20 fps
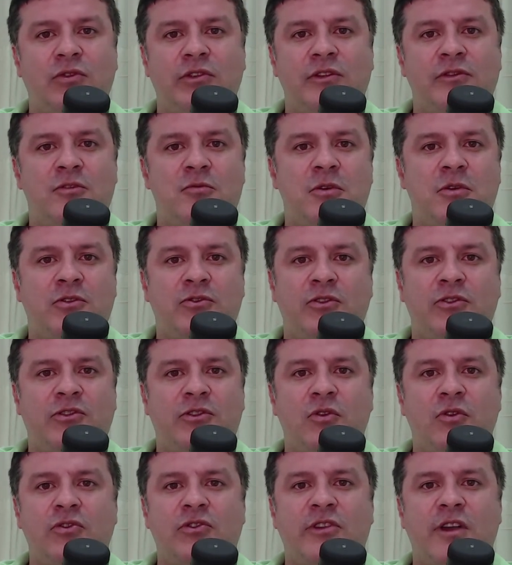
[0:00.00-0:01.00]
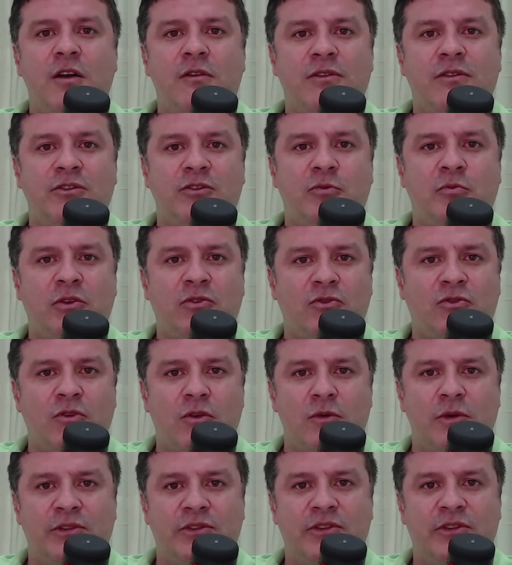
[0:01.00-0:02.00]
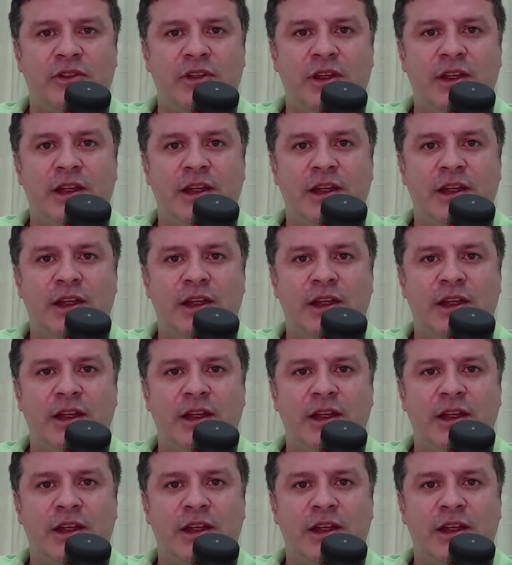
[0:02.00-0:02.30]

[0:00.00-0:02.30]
informações estão salvas de pessoas.